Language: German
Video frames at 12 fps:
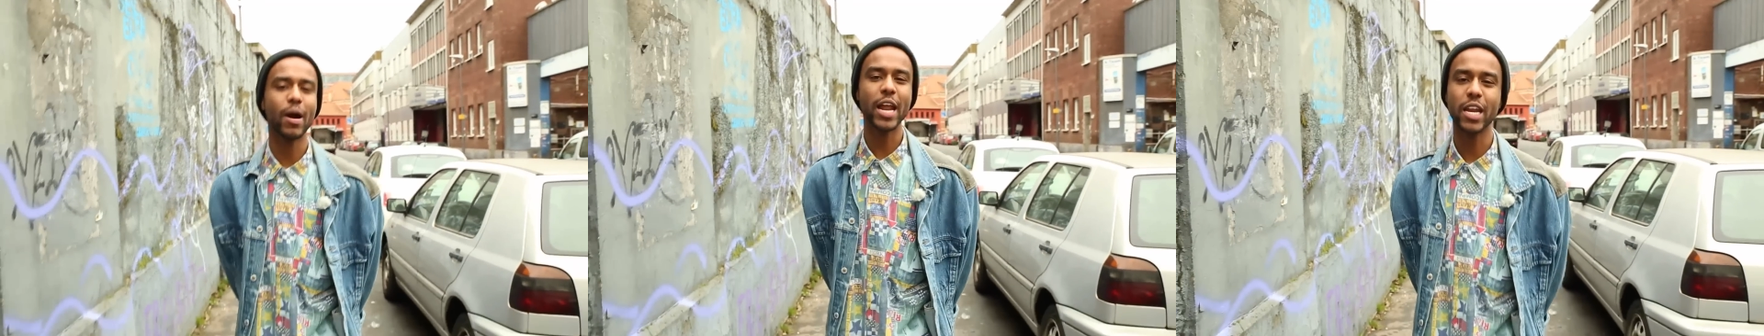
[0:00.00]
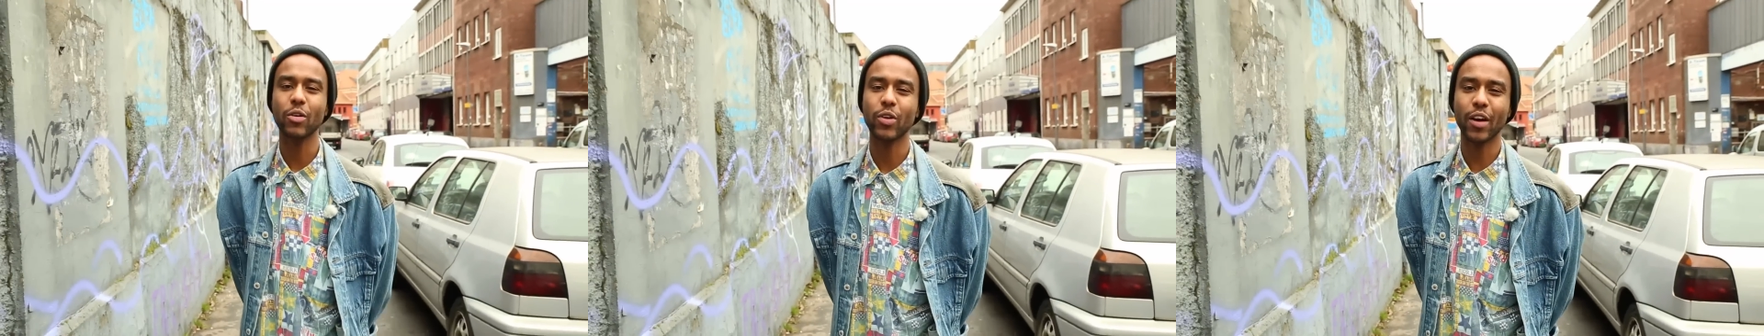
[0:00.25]

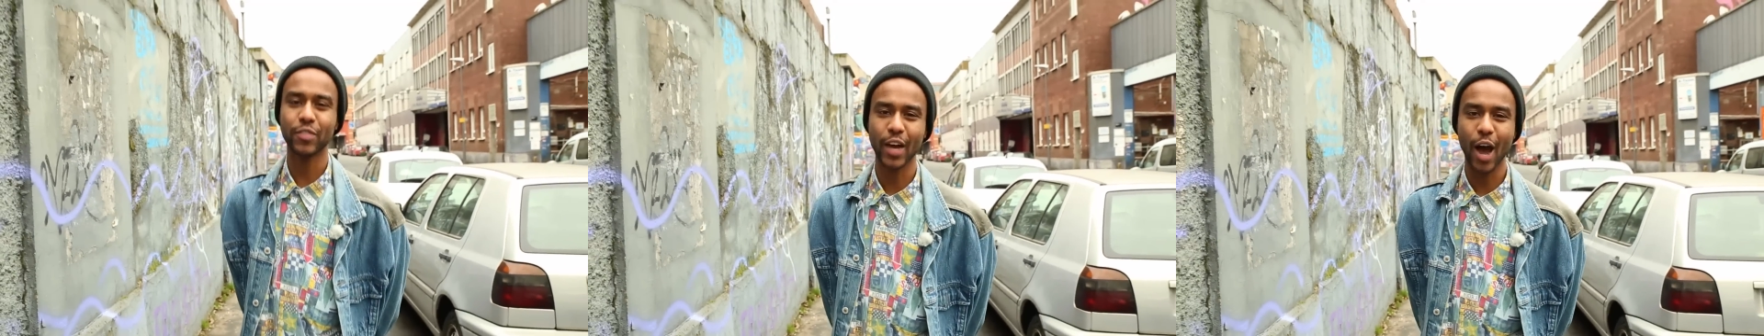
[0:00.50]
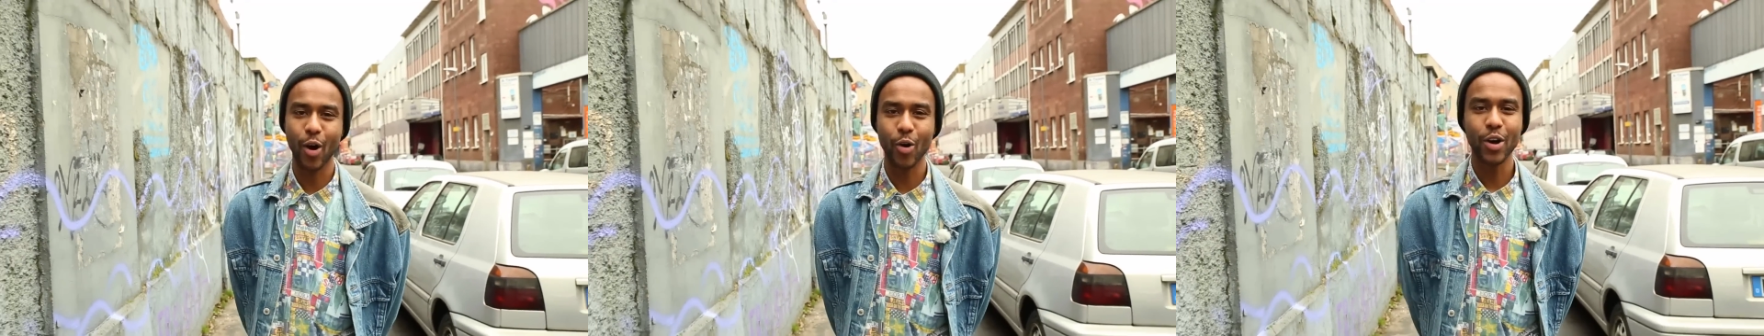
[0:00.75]
Mann oder
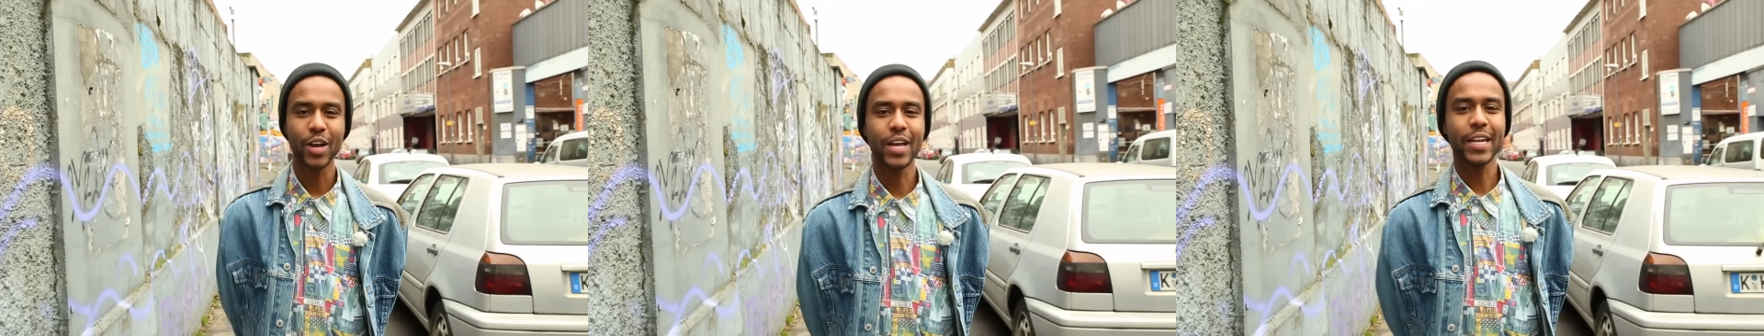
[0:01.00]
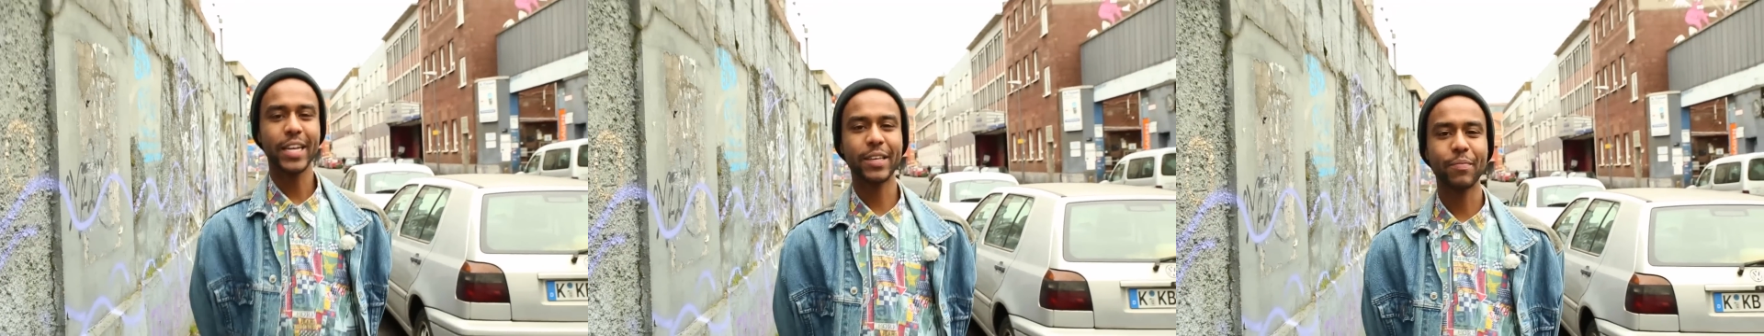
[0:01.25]
Frau
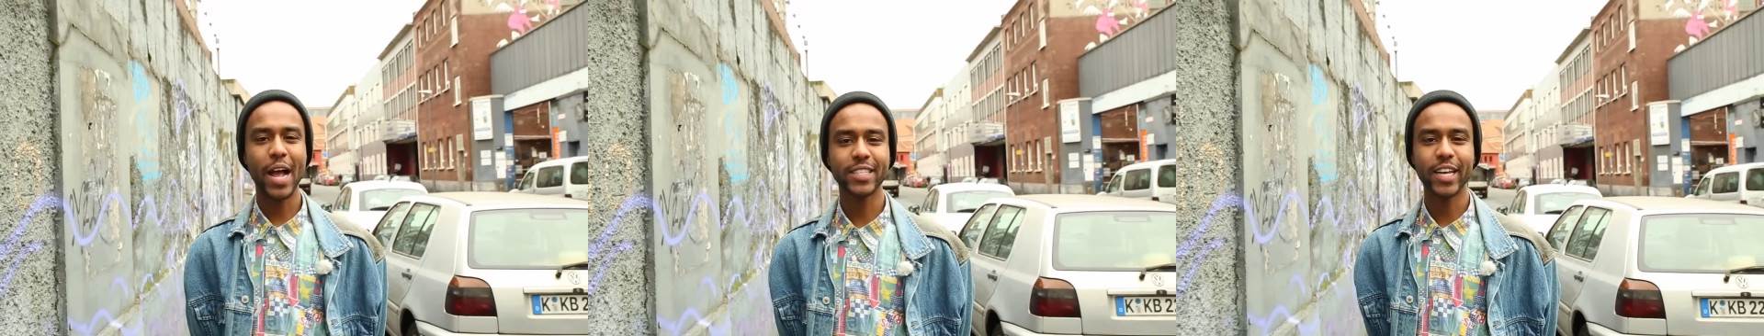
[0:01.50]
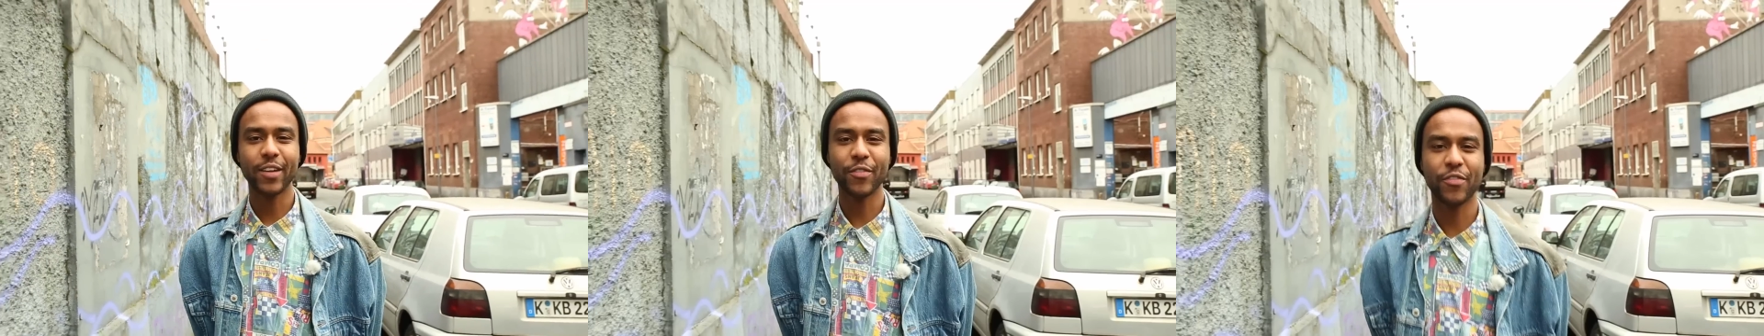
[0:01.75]
nicht mehr
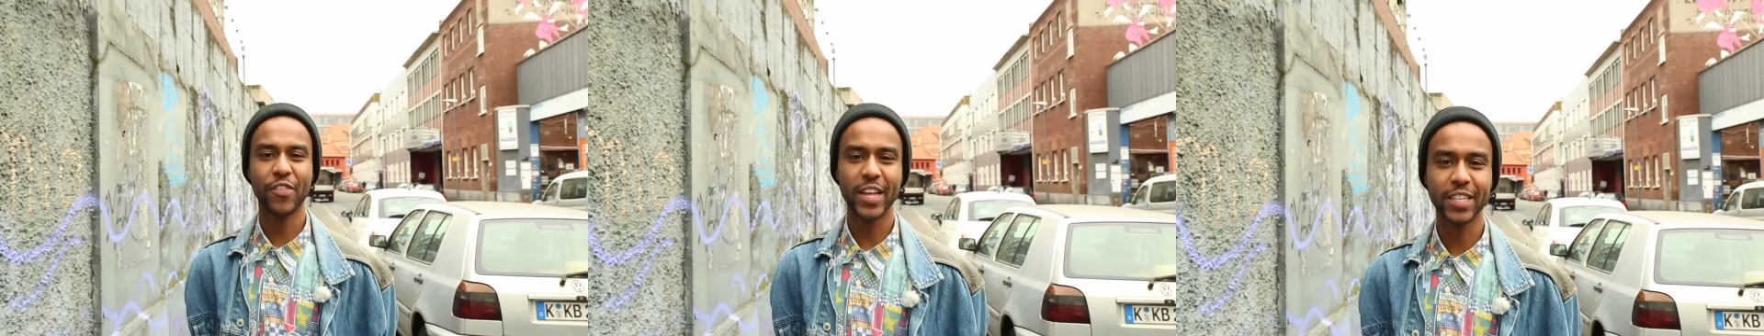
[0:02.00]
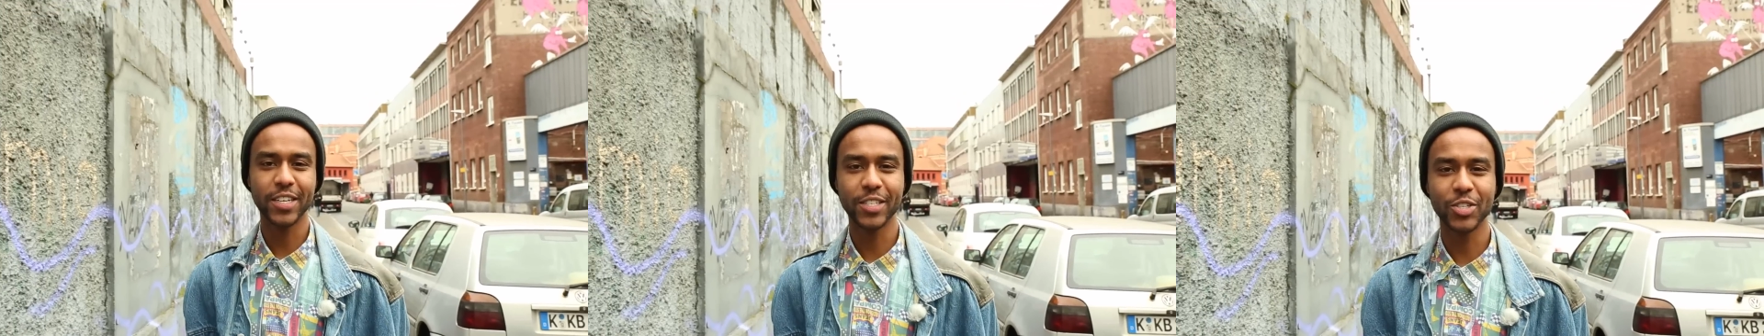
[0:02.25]
als ein
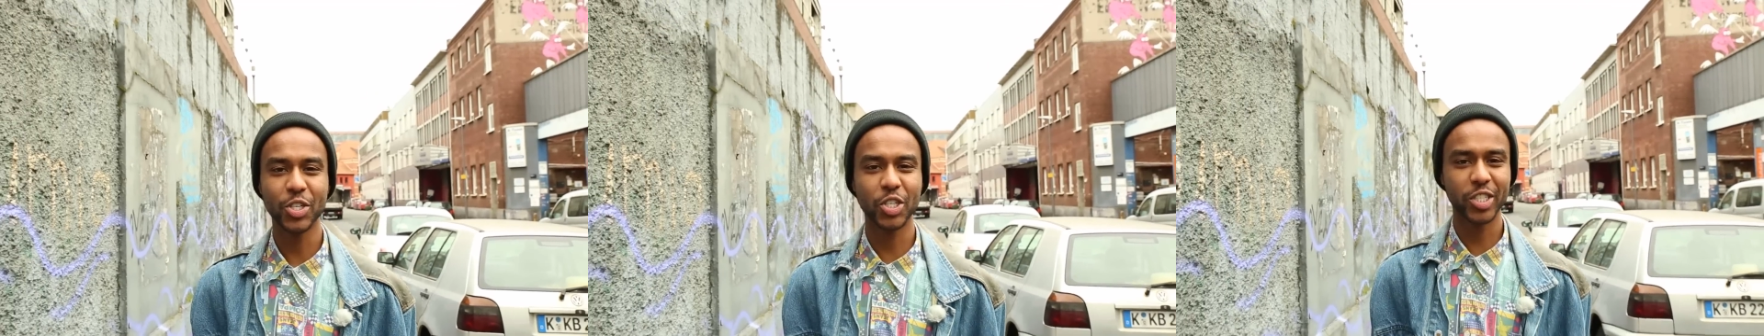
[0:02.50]
fettes,